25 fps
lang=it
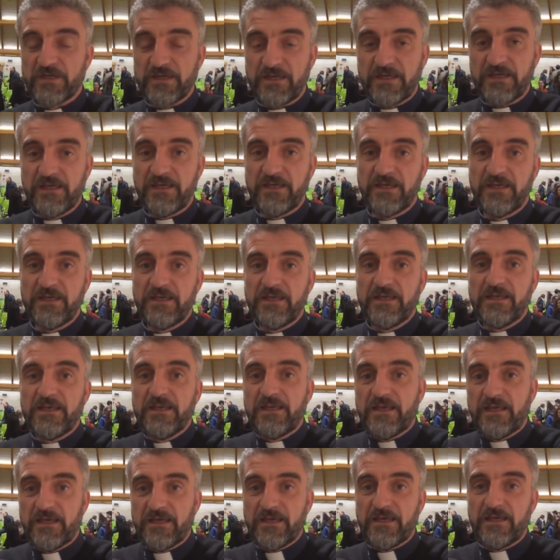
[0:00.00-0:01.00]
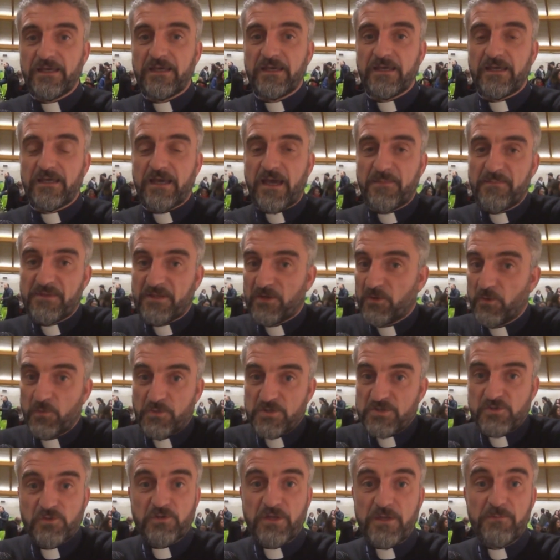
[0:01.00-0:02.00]
che eh, abitano
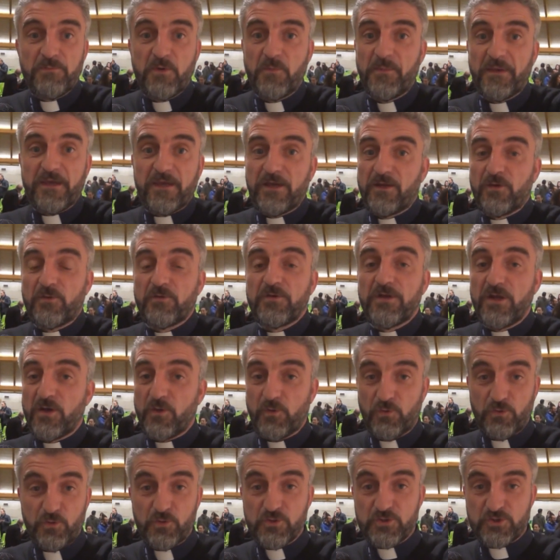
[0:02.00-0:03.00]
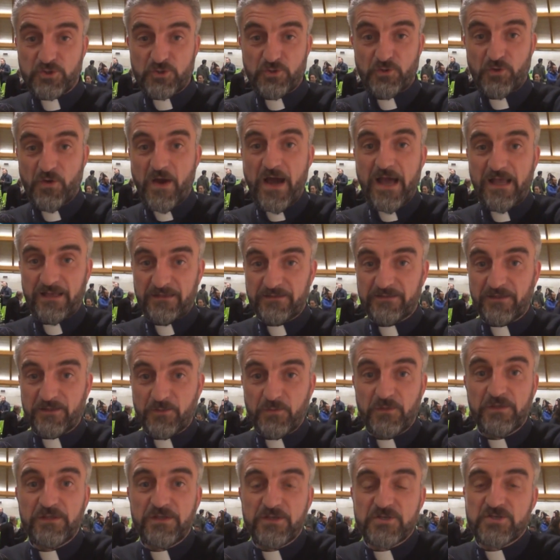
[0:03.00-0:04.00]
questo tempo perché non ne conoscono altri,
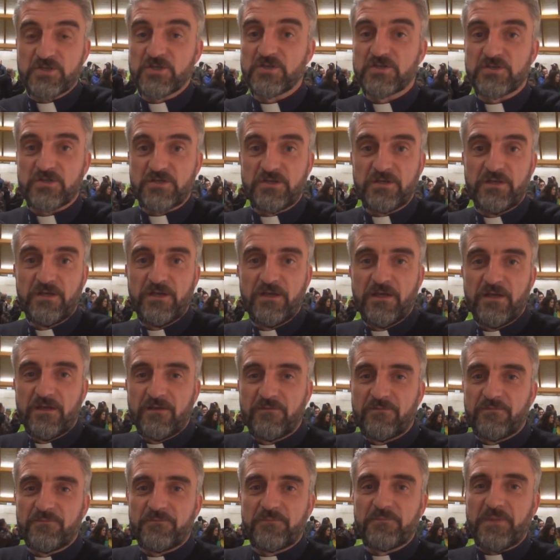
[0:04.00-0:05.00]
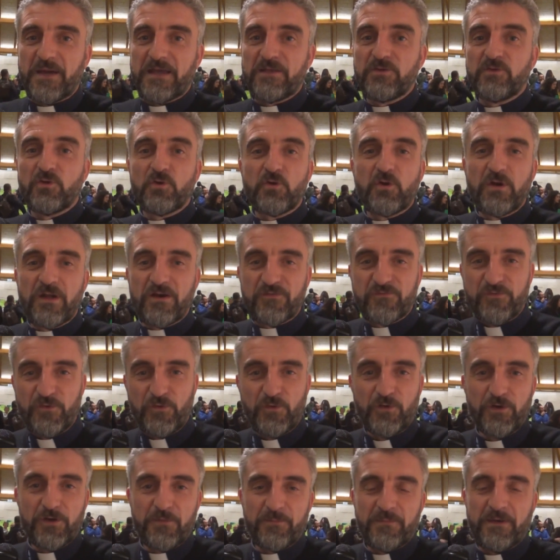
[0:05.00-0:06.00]
quindi si, si prendono la
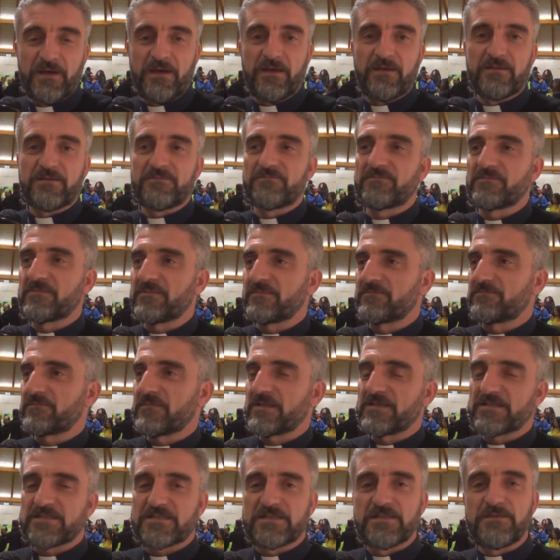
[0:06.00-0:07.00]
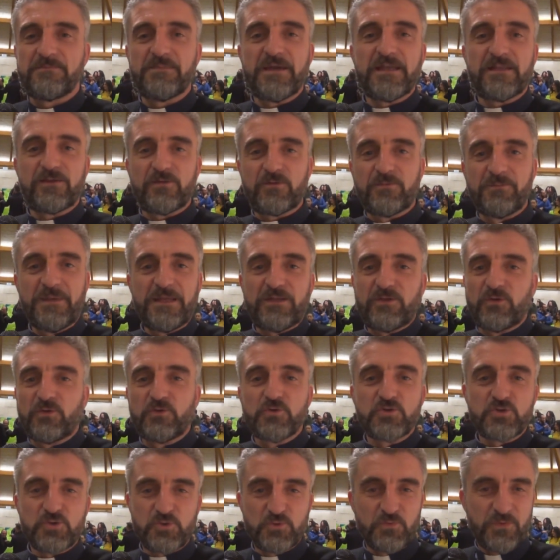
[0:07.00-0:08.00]
forma, ehm, si met, mettono
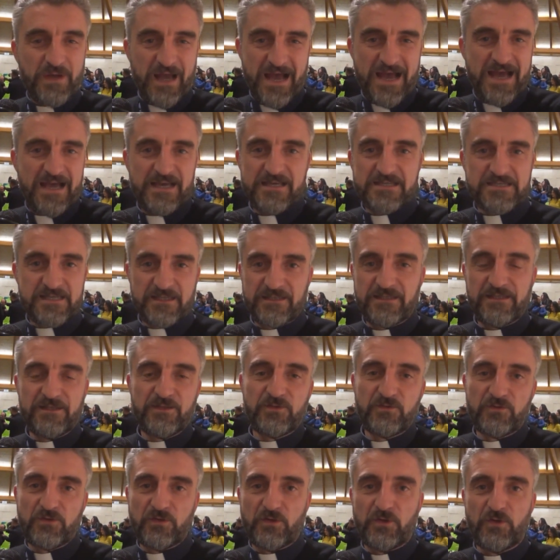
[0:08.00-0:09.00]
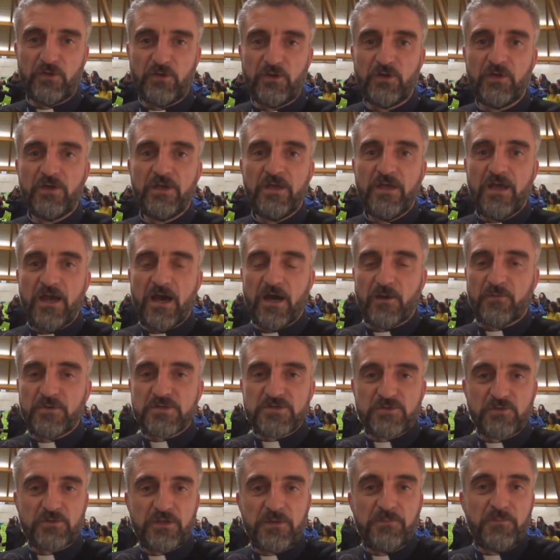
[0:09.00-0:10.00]
su casa dentro a
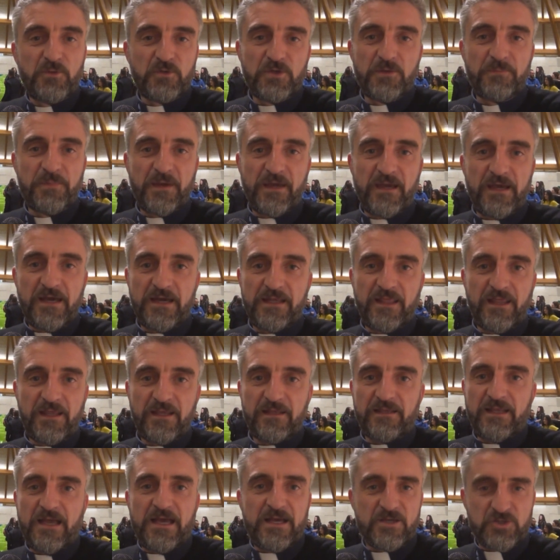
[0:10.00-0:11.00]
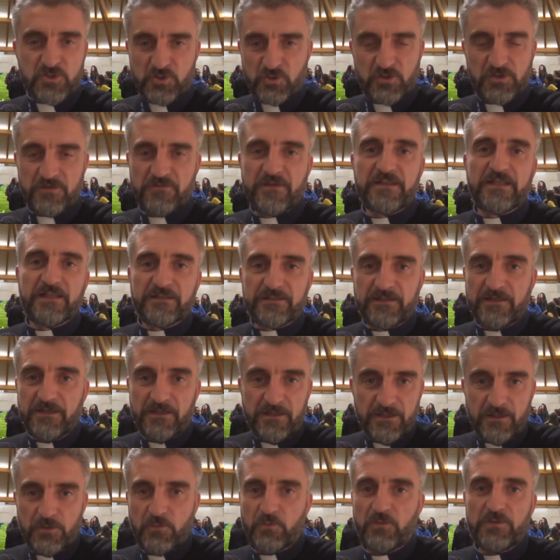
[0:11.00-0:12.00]
questo tempo di precarietà, sono diventati
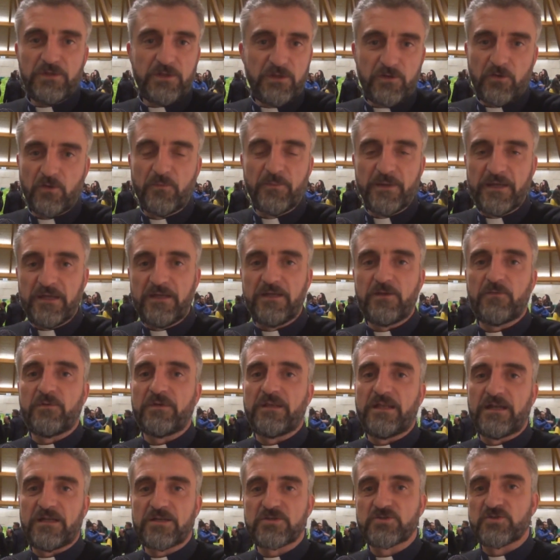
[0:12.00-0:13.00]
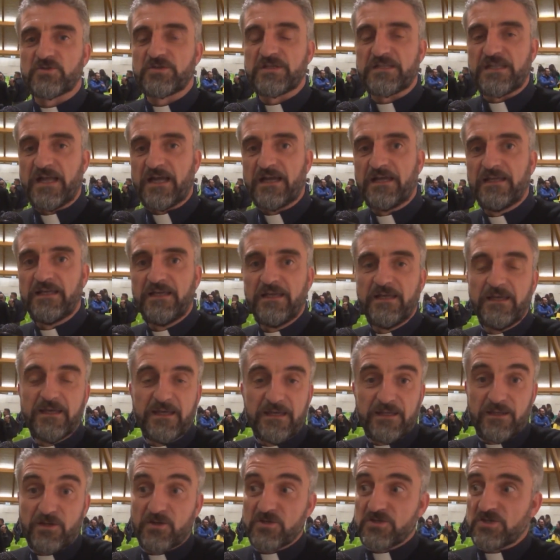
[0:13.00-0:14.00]
liquidi come è liquida la società
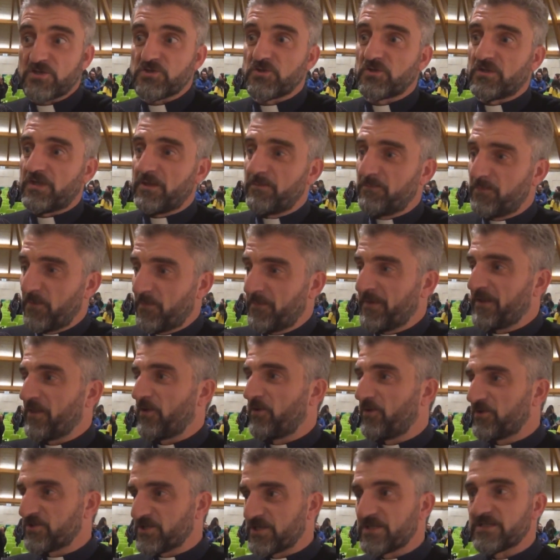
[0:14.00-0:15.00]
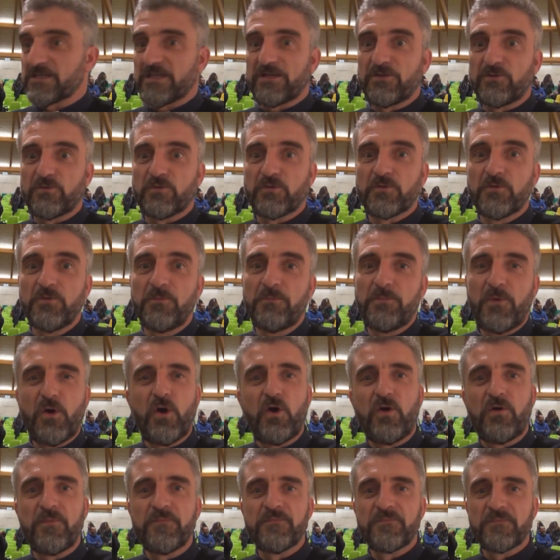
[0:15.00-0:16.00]
e nello stesso tempo però si sentono un
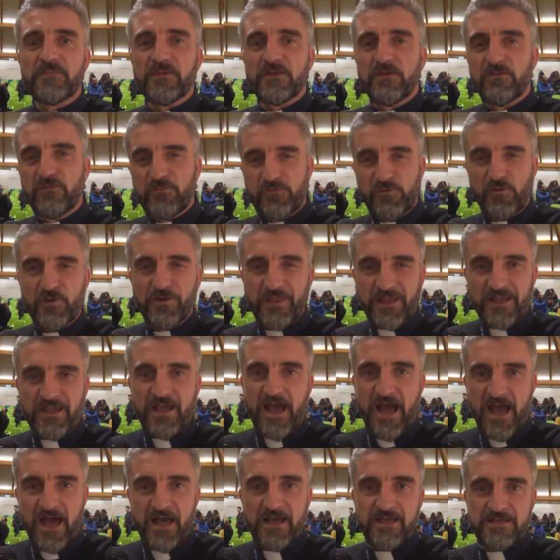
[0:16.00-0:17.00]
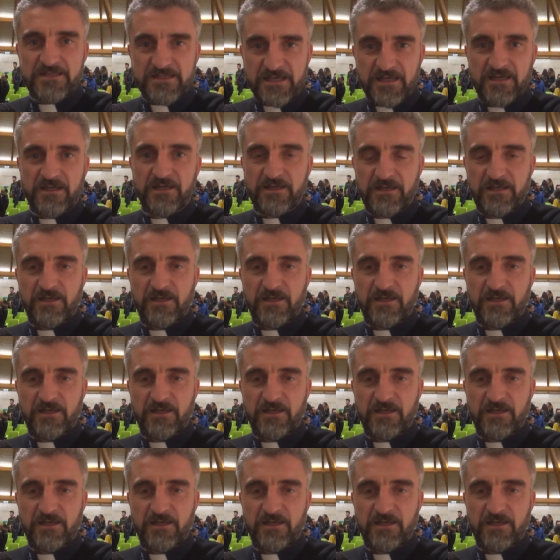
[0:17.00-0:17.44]
po' fuori casa